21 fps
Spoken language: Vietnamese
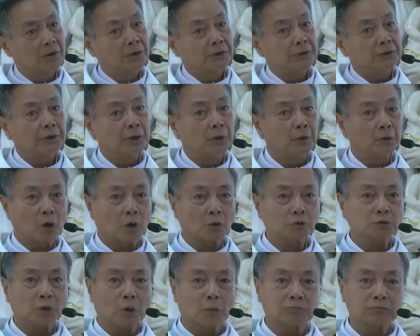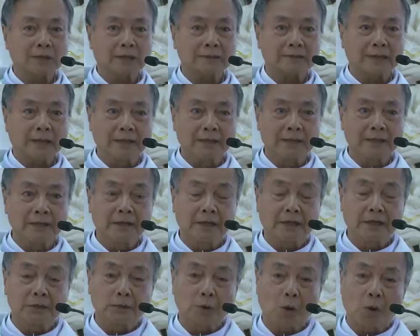điều đó cho chúng ta thấy Đức
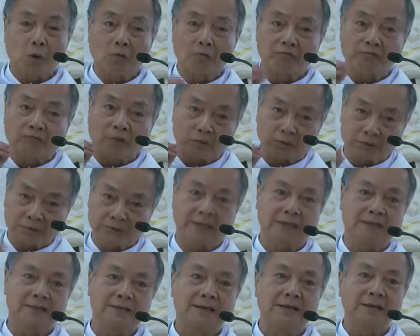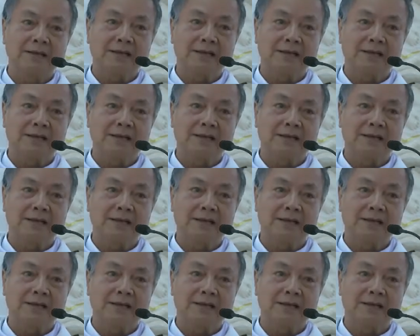Kitô phục sinh